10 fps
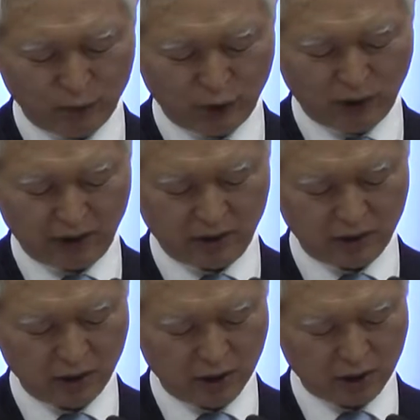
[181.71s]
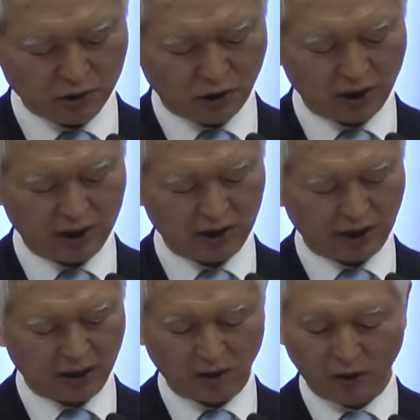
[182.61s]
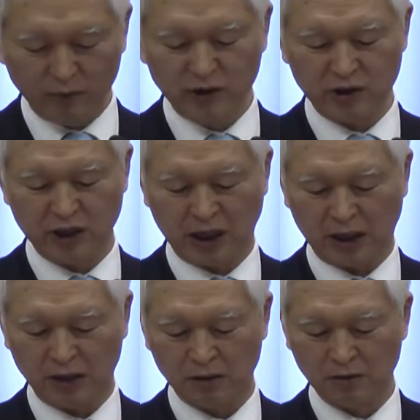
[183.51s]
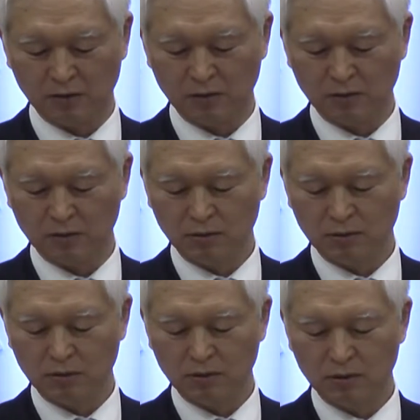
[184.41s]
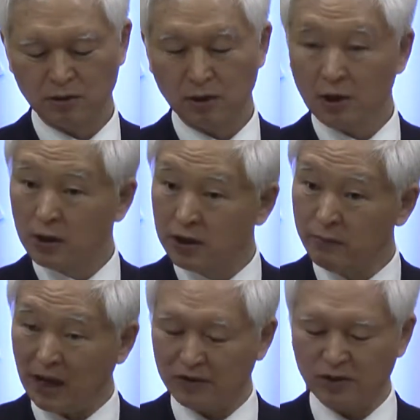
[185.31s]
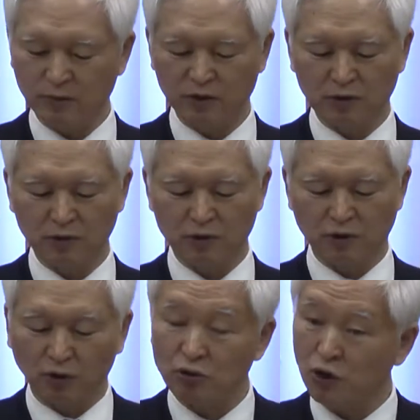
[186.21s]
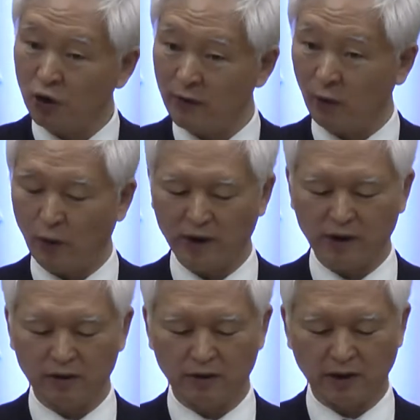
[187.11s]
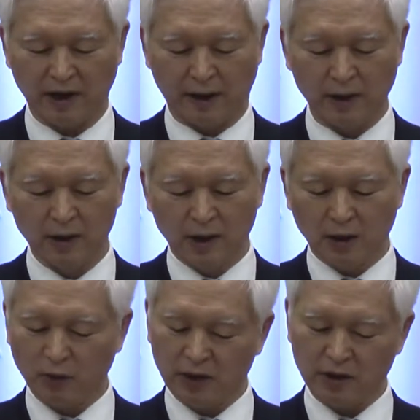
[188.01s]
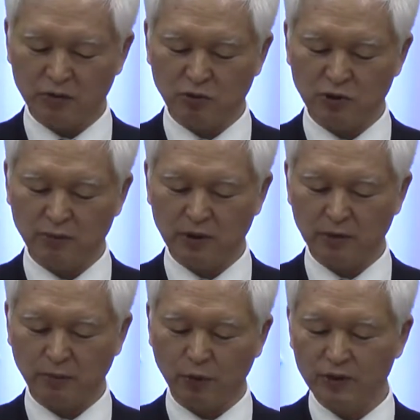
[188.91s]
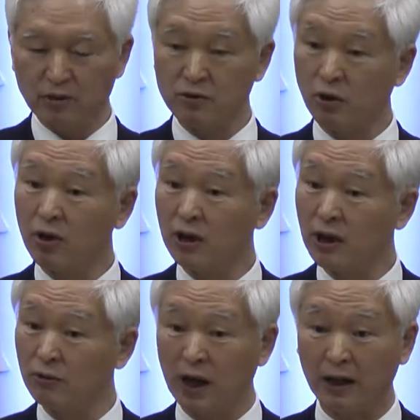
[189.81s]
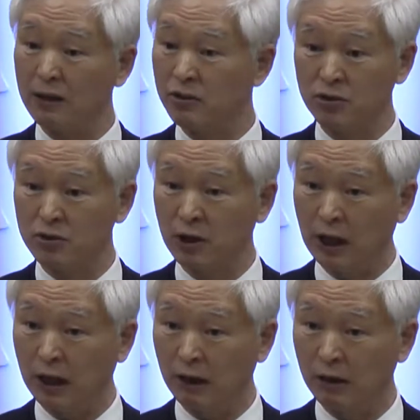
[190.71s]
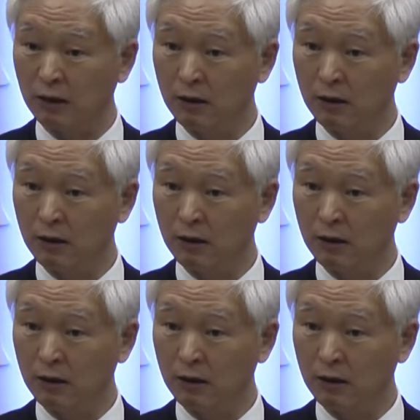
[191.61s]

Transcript: 분 외에는 선한 이가 없느니라. 이 말씀은 저도 처음에 오해를 했는데 왜 예수님이 본인을 선하다고 안 하셨을까?